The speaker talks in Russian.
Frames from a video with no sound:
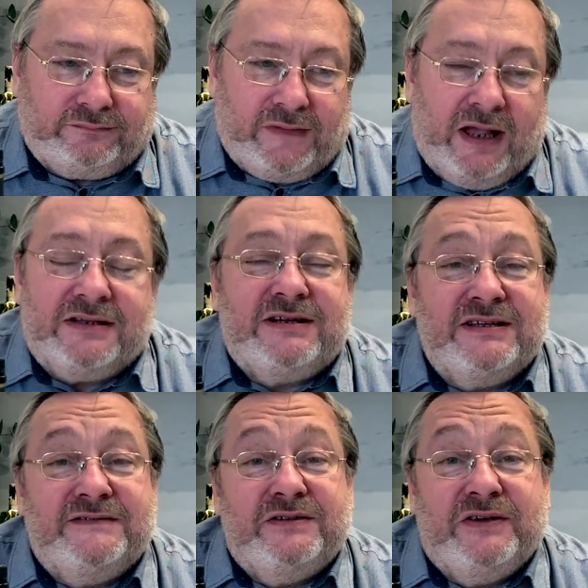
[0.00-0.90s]

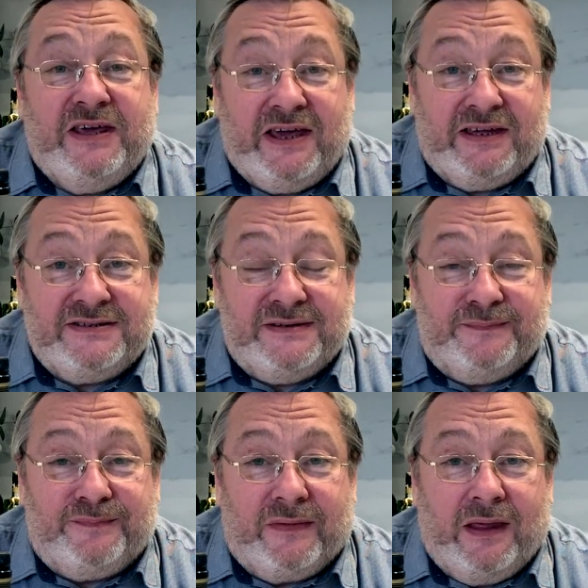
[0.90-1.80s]
рассказывать о Хересе.
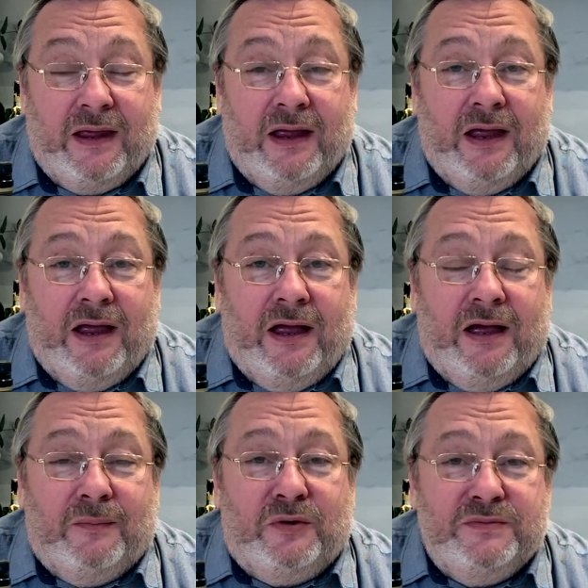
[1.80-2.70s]

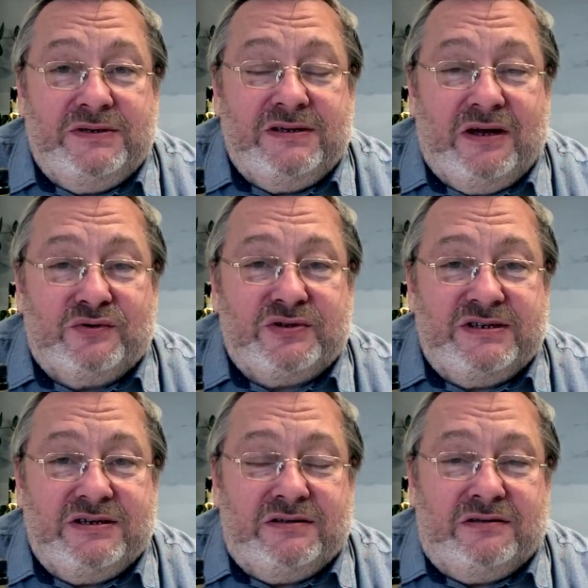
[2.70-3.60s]
Помните, я уже
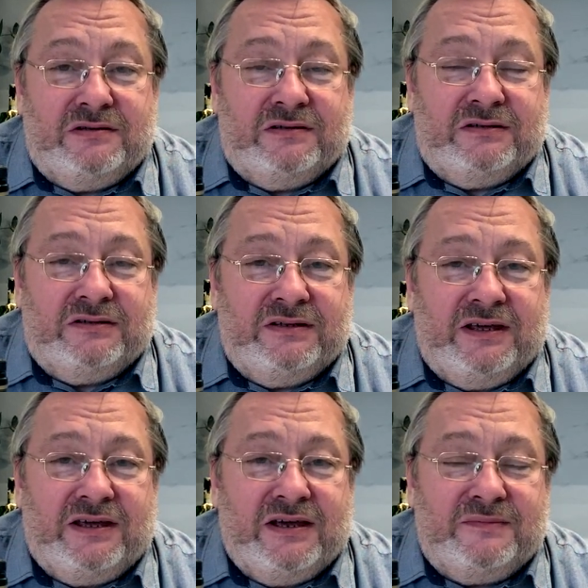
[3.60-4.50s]
делал э,
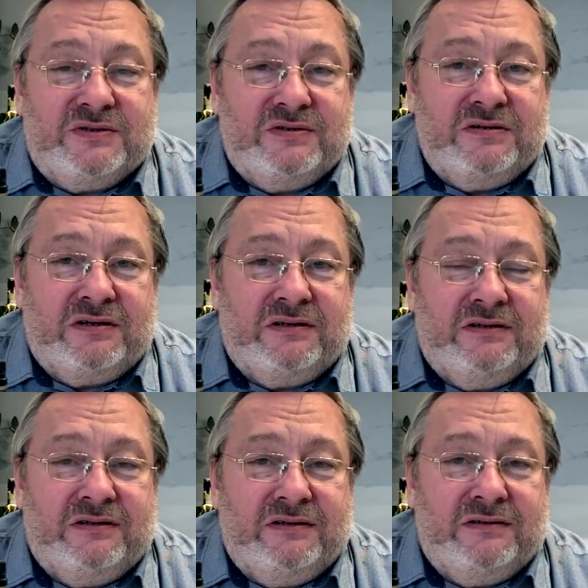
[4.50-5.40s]
некий обзор
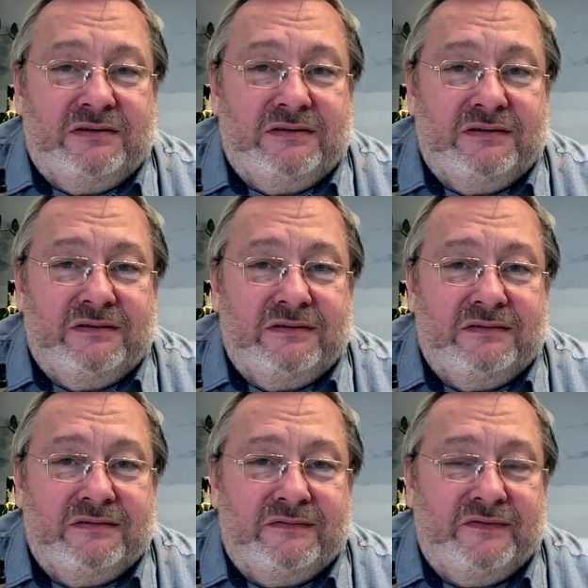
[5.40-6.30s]
э,
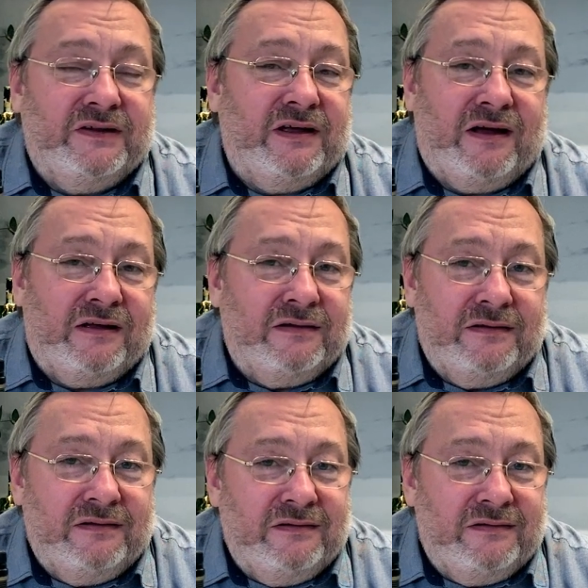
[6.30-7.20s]
вина
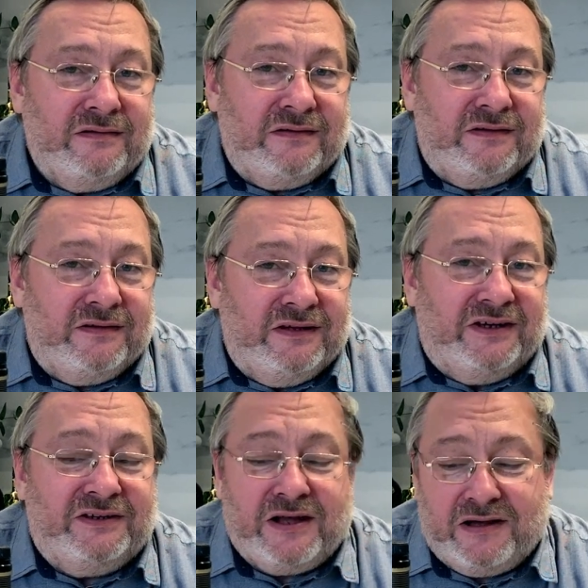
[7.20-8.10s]

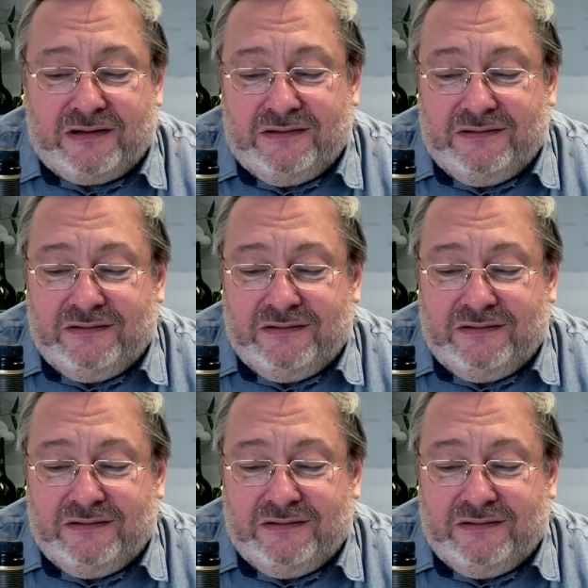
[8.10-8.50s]
Нектар